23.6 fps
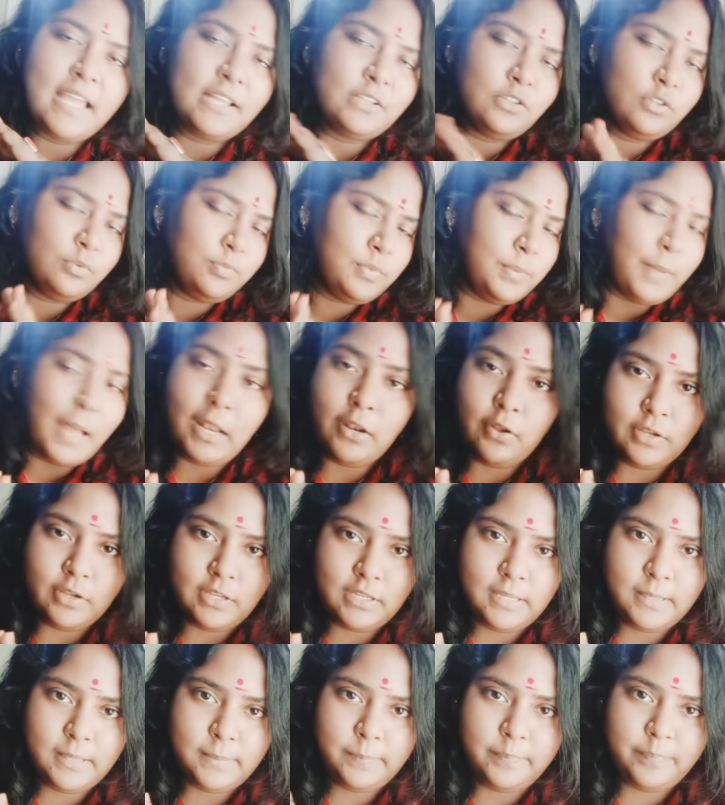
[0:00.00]
একদমই ভালো
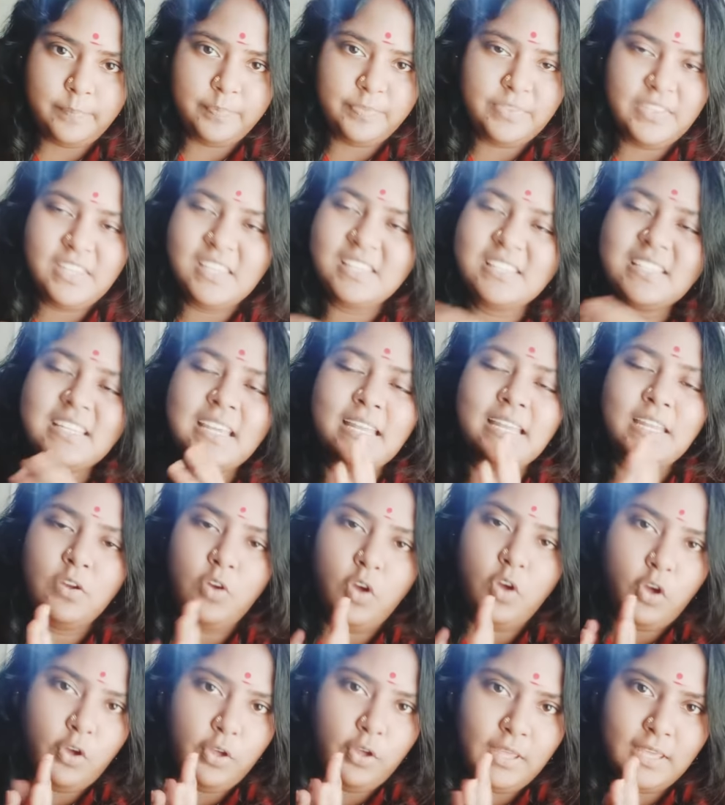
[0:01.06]
হয়নি জাস্ট ঘেটে
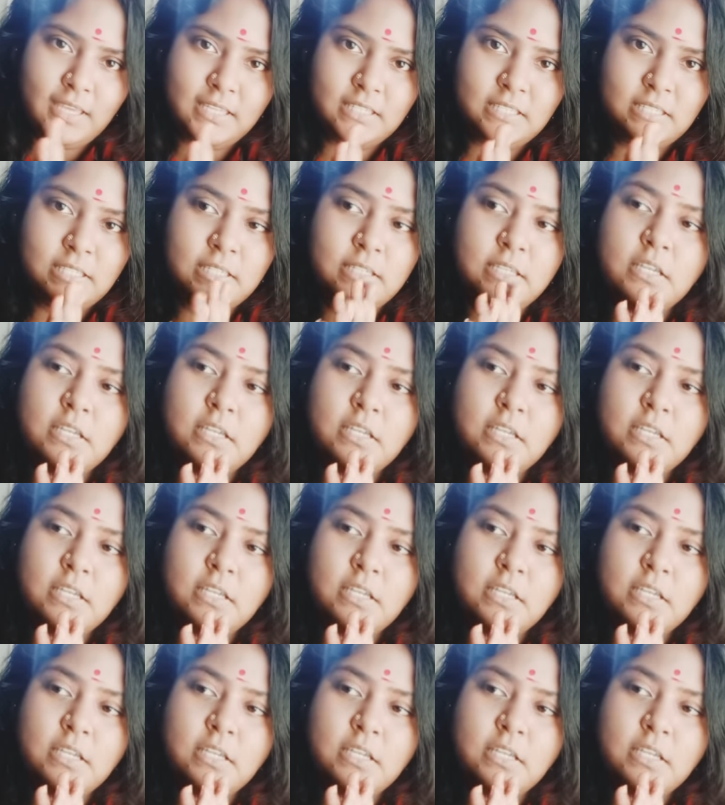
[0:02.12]
খাওয়া হয়ে গেছে